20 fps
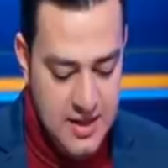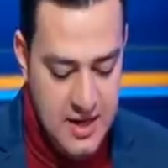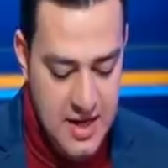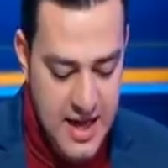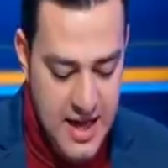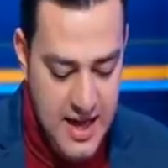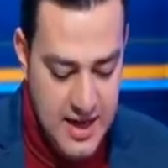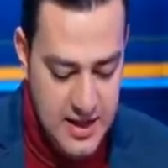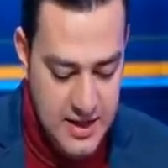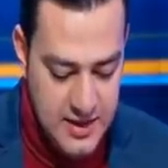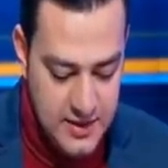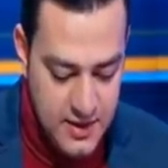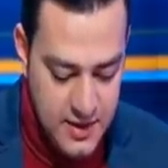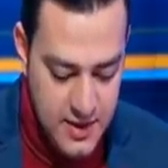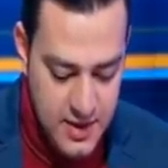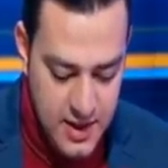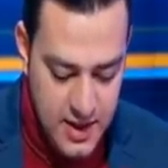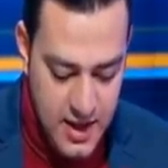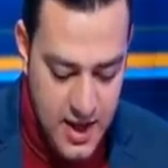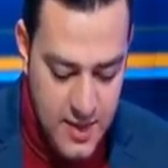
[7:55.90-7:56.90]
الاهلي
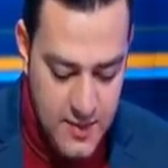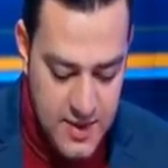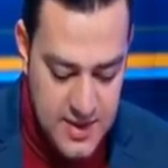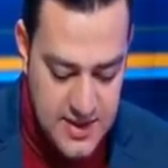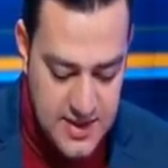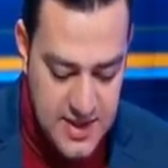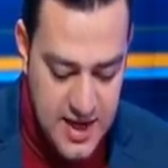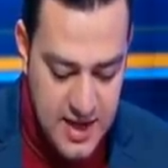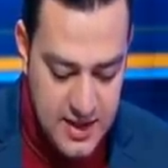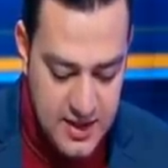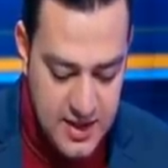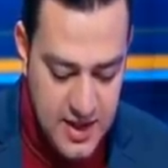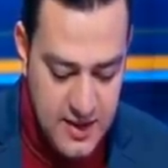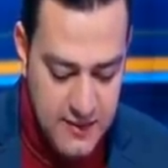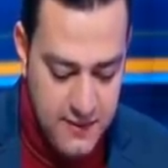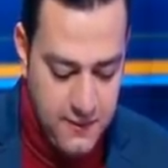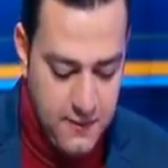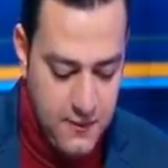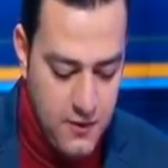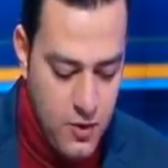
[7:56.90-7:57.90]
خمس اهداف
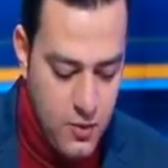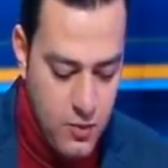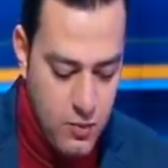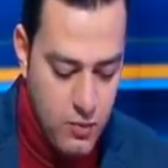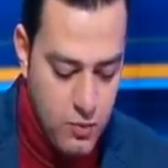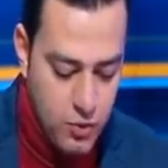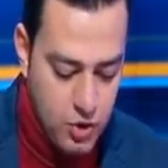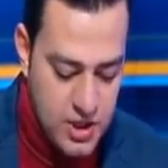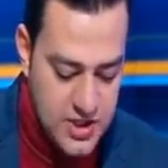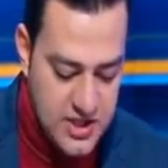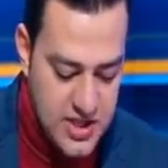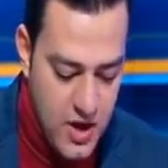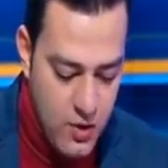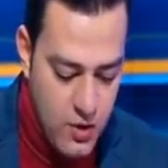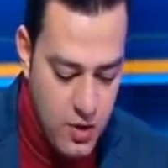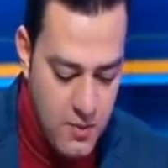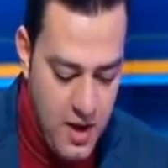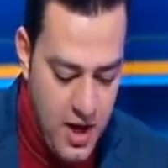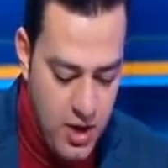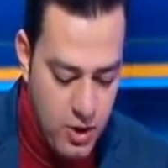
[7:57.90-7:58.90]
مم. متساوي
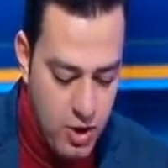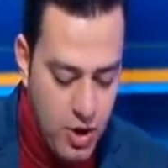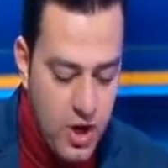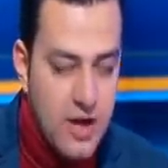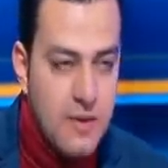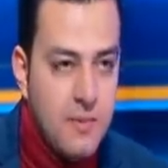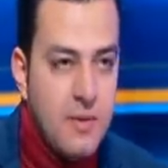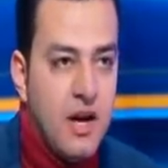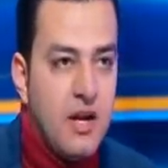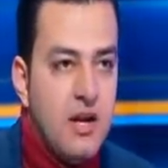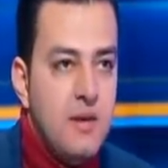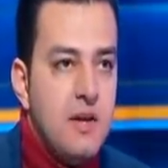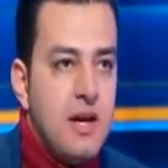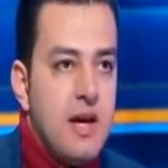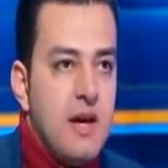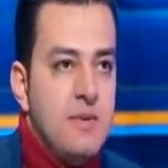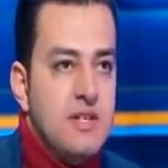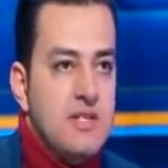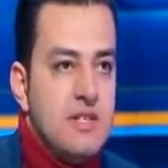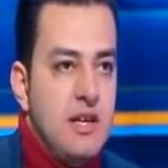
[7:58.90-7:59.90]
مع الرجاء المغربي
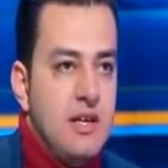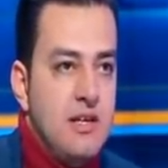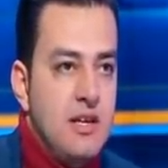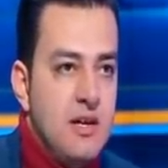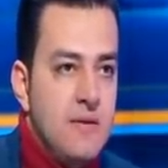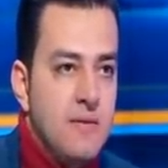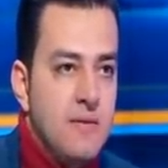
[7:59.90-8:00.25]
خمس اهداف